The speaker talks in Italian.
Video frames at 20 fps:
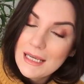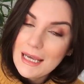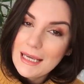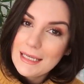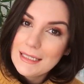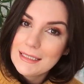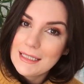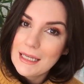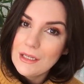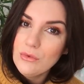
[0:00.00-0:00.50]

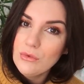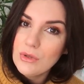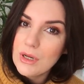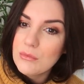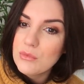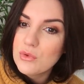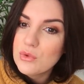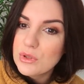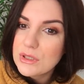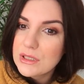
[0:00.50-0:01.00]
essendo
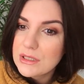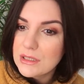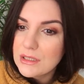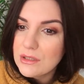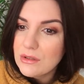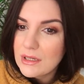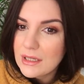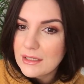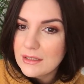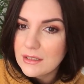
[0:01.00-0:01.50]
una
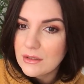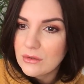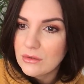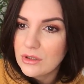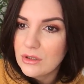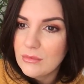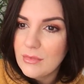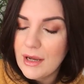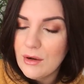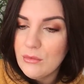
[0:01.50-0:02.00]
mousse non è
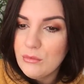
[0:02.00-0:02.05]
secondo me